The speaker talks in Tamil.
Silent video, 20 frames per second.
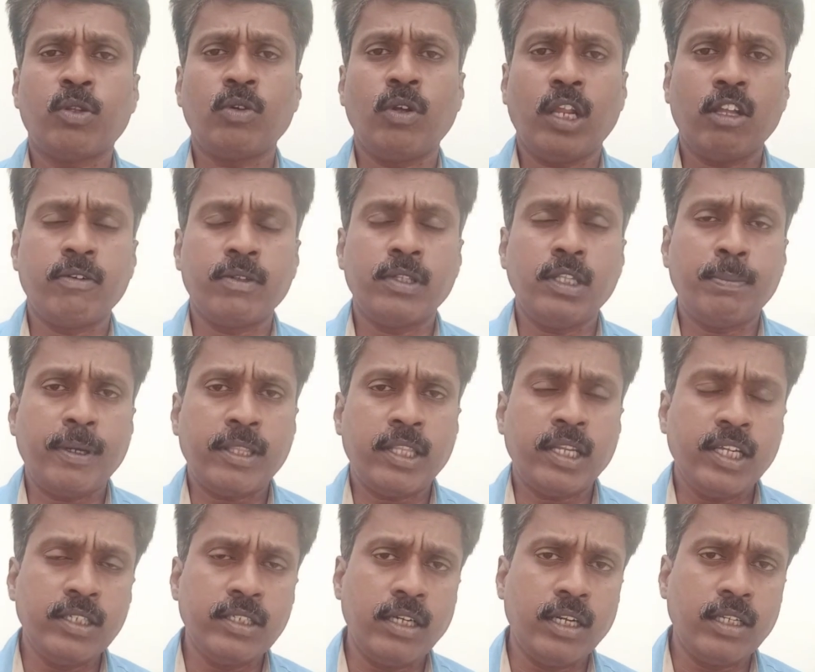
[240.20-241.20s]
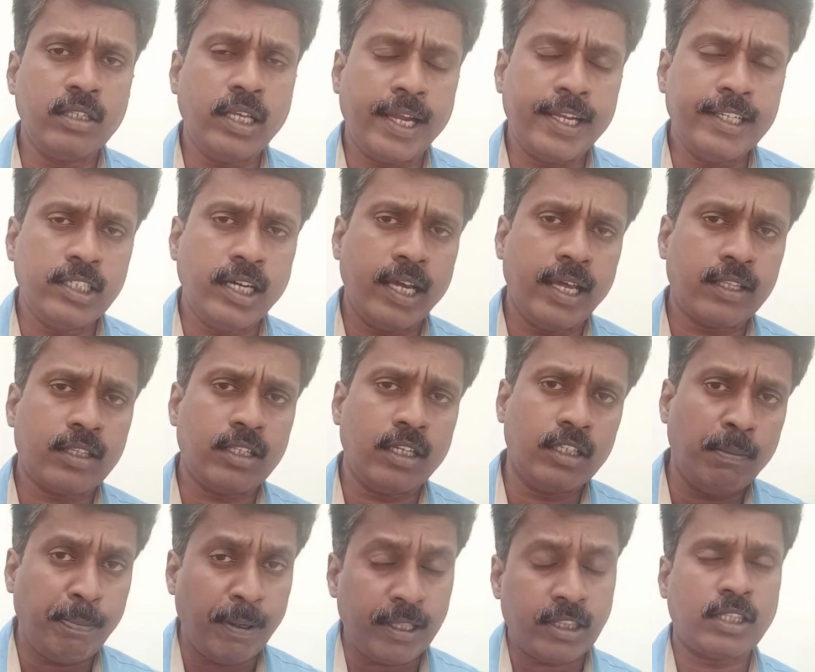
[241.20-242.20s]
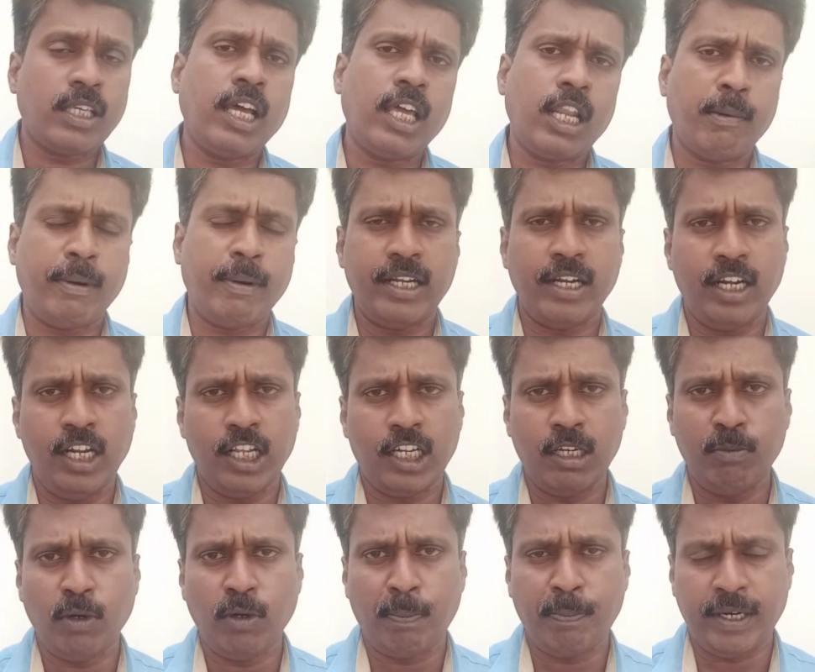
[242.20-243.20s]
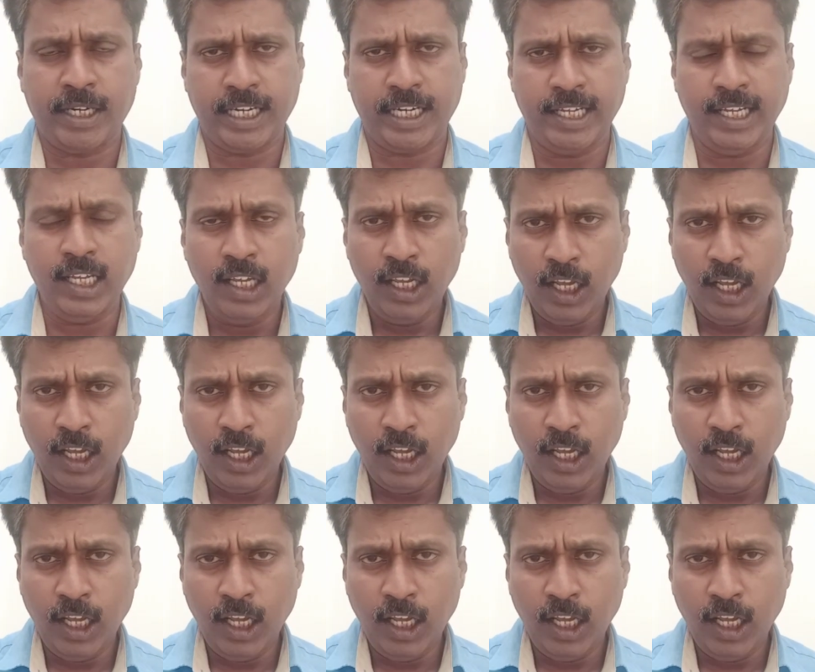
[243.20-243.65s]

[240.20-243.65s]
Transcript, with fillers: வரைக்கும் வந்து பார்த்தீங்கன்னா இன்றிலிருந்து ஐந்தாயிரத்துலேருந்து பத்தாயிரம் ஆண்டுகளுக்கு முற்பட்ட